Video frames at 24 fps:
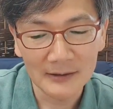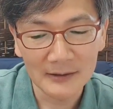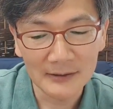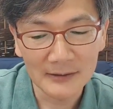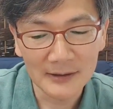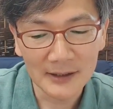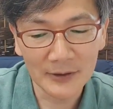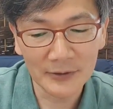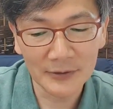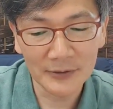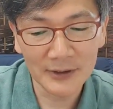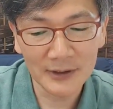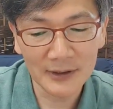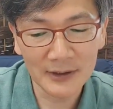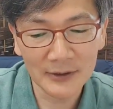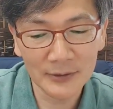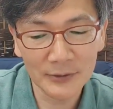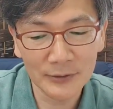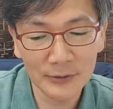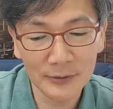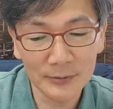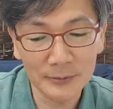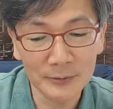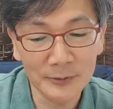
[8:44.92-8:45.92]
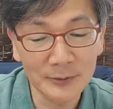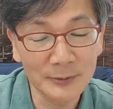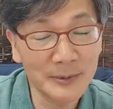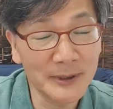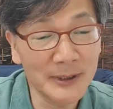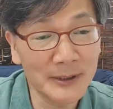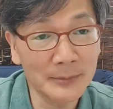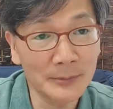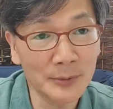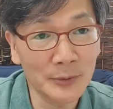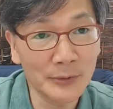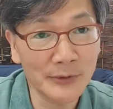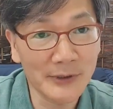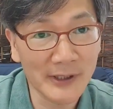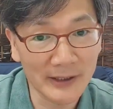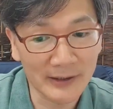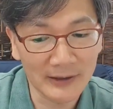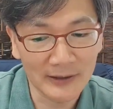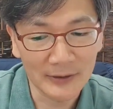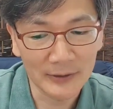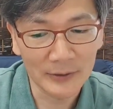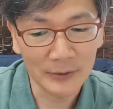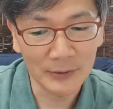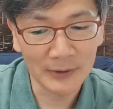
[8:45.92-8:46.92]
어, 사울왕이 또
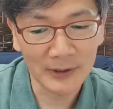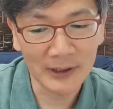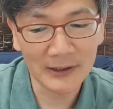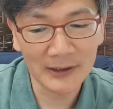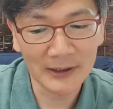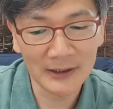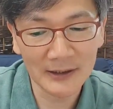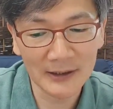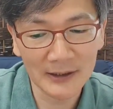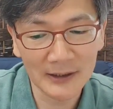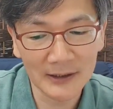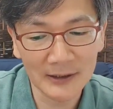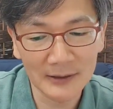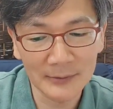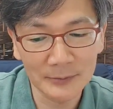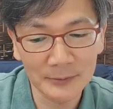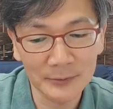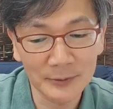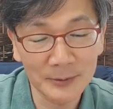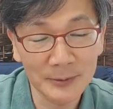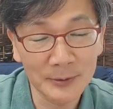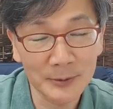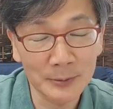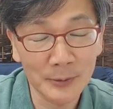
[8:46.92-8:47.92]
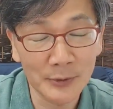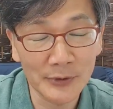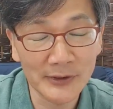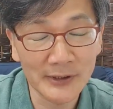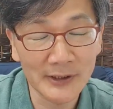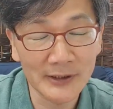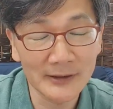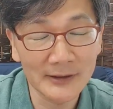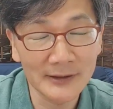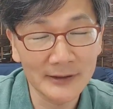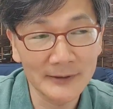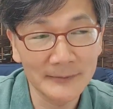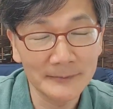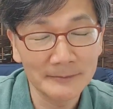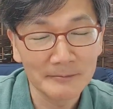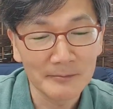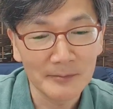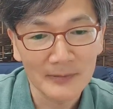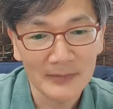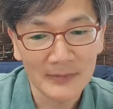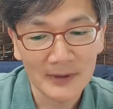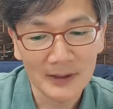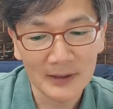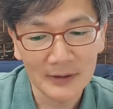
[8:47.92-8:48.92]
무비보셋 요나단의 아들
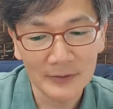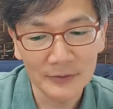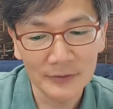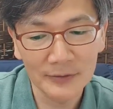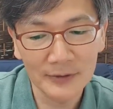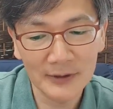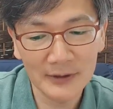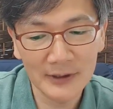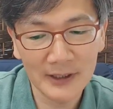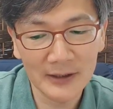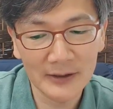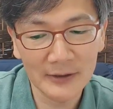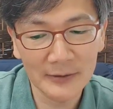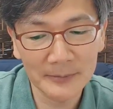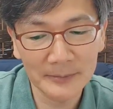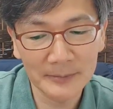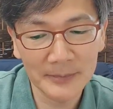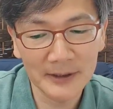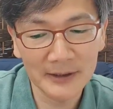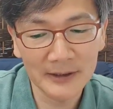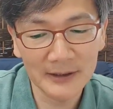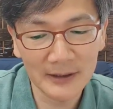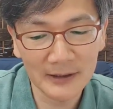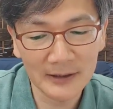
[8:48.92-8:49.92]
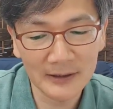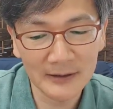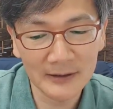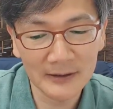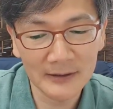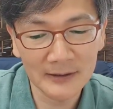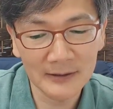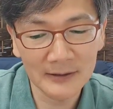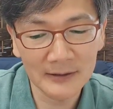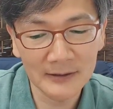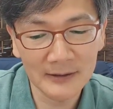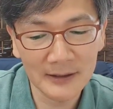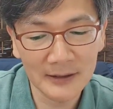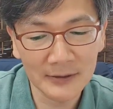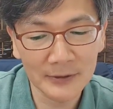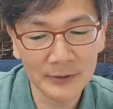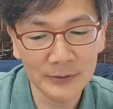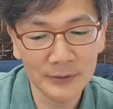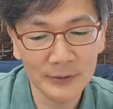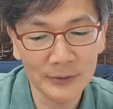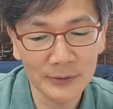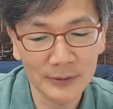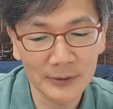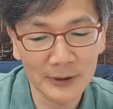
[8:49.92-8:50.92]
무비보셋을 음, 후히
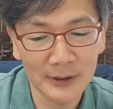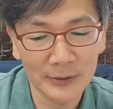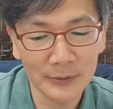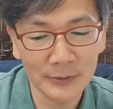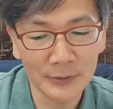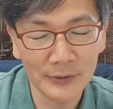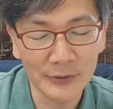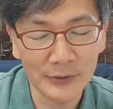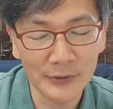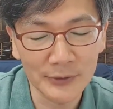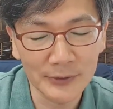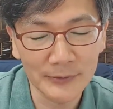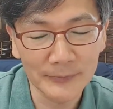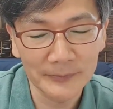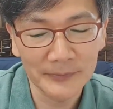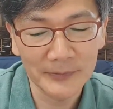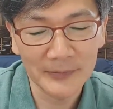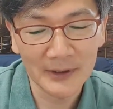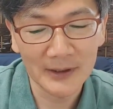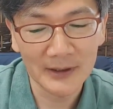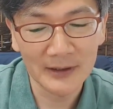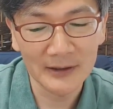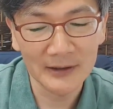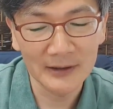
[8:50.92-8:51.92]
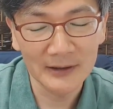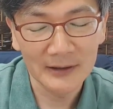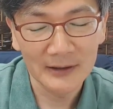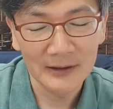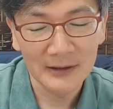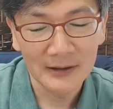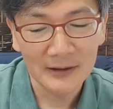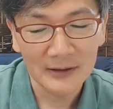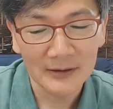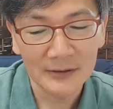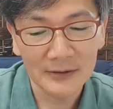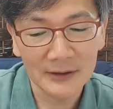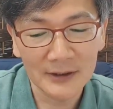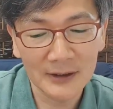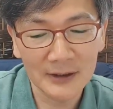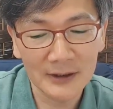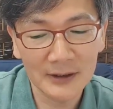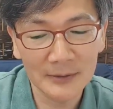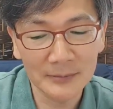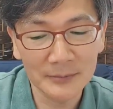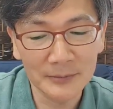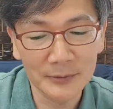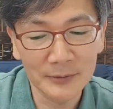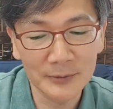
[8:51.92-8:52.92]
대접했다는 사건도 알고 있죠. 예,
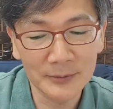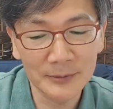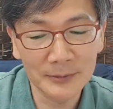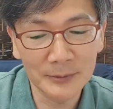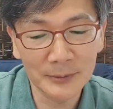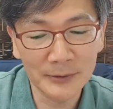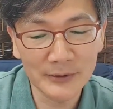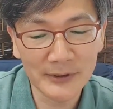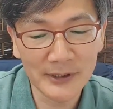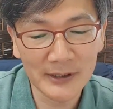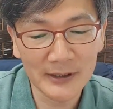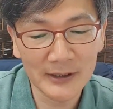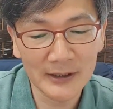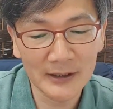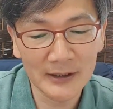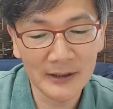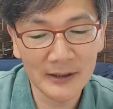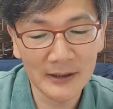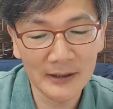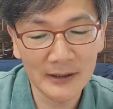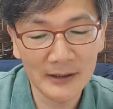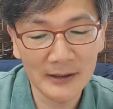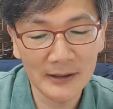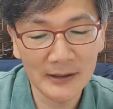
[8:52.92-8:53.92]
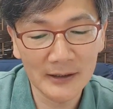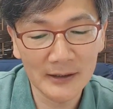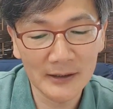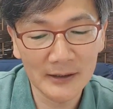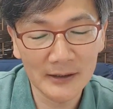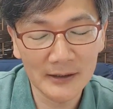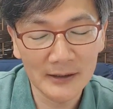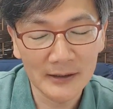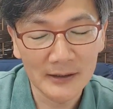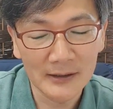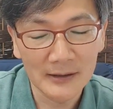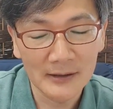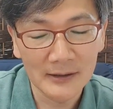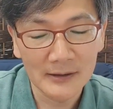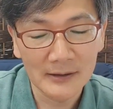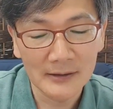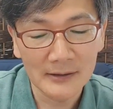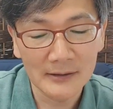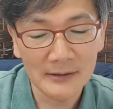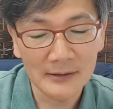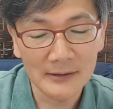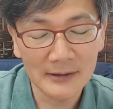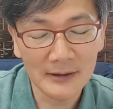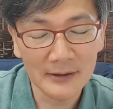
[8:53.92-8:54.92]
그런데 무비보셋
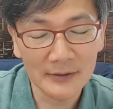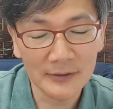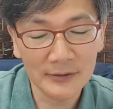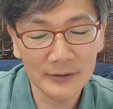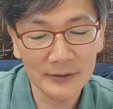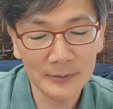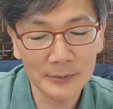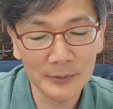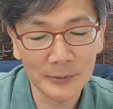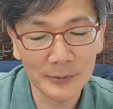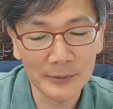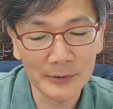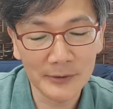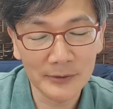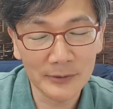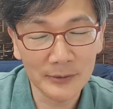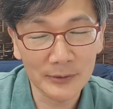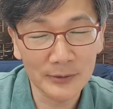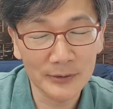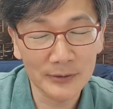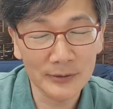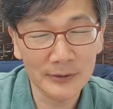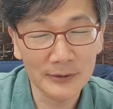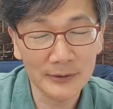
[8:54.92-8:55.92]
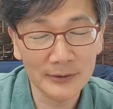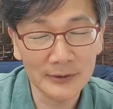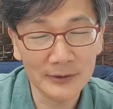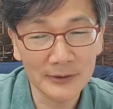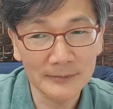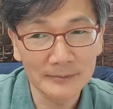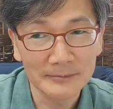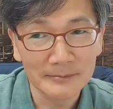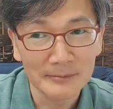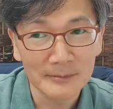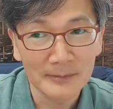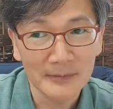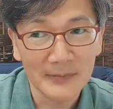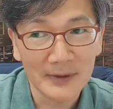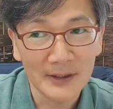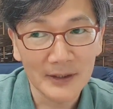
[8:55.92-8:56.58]
이제 사건을 보면서 또